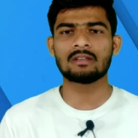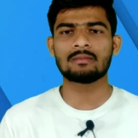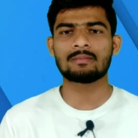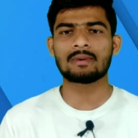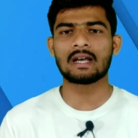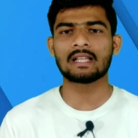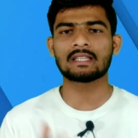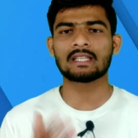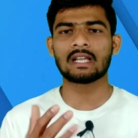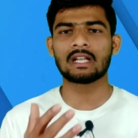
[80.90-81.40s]
की
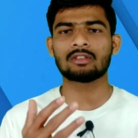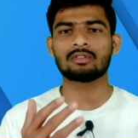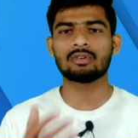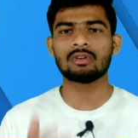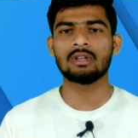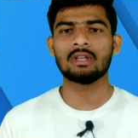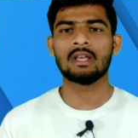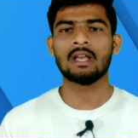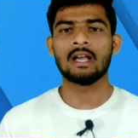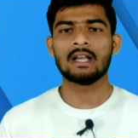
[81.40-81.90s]
बात करें
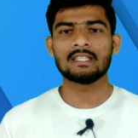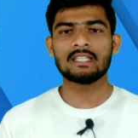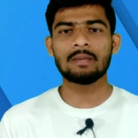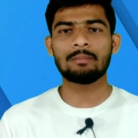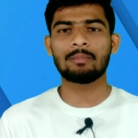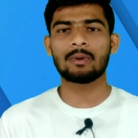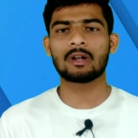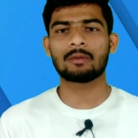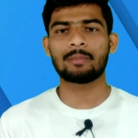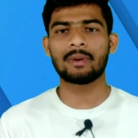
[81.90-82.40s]
तो ये
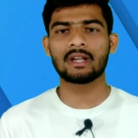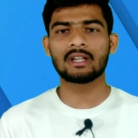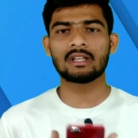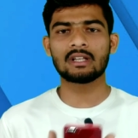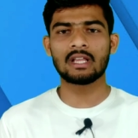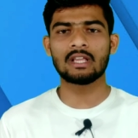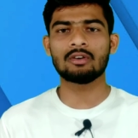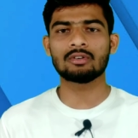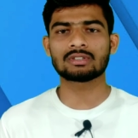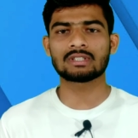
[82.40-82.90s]
परफेक्ट परफेक्ट
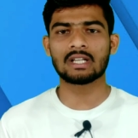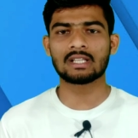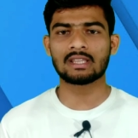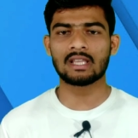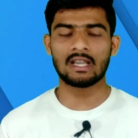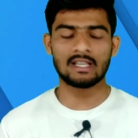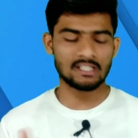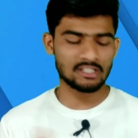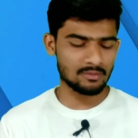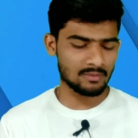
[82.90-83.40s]
नहीं हो
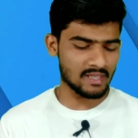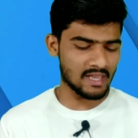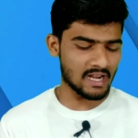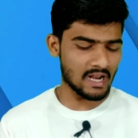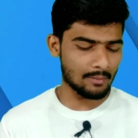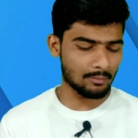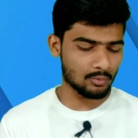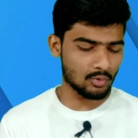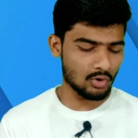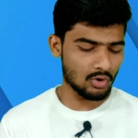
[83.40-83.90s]
सकता इसमें
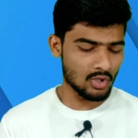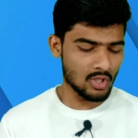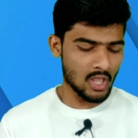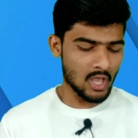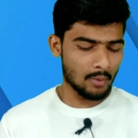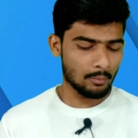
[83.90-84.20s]
यार आपको